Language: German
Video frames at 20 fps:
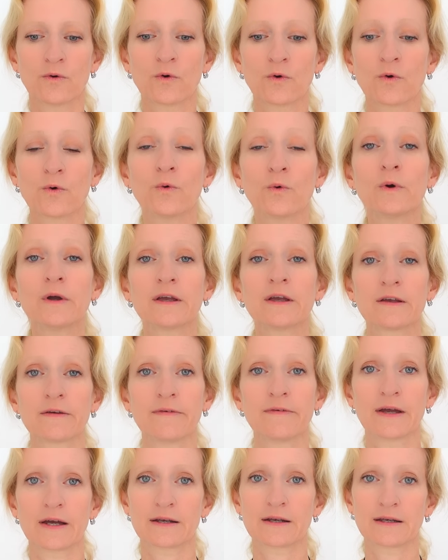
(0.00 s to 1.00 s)
ruhig
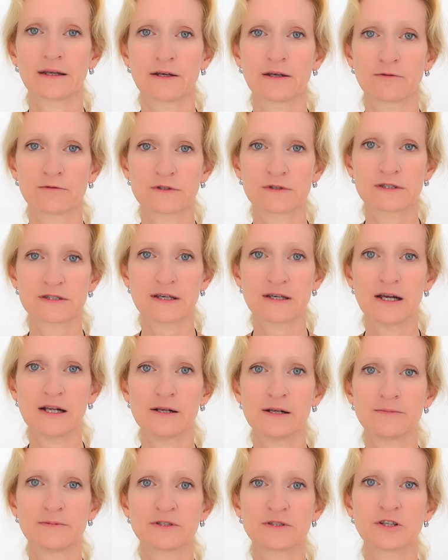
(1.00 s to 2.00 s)
werden in uns
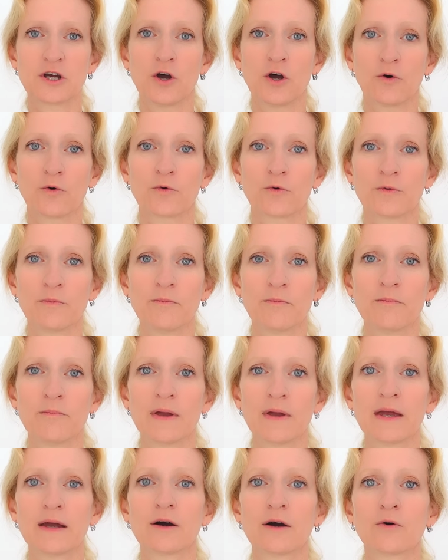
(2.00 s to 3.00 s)
selbst und
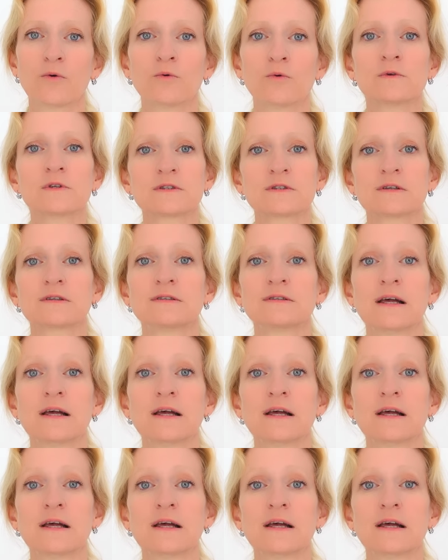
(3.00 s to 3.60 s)
mehr uns